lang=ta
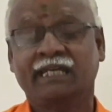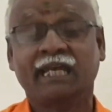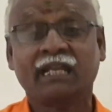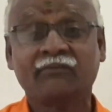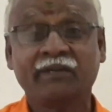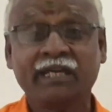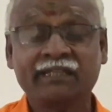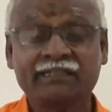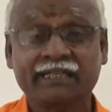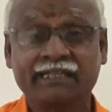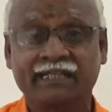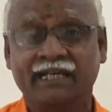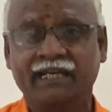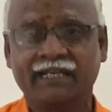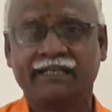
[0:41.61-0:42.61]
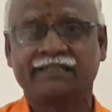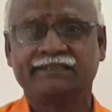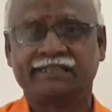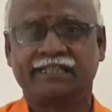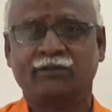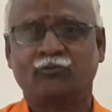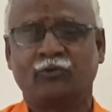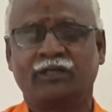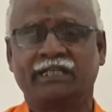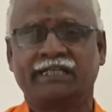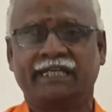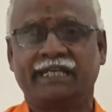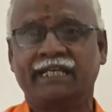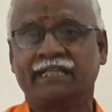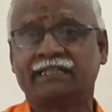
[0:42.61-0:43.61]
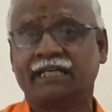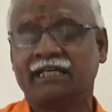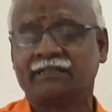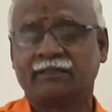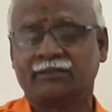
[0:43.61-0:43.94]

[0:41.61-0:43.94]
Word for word: எனவே இந்த ஏழரை சனி உங்களுக்கு என்ன த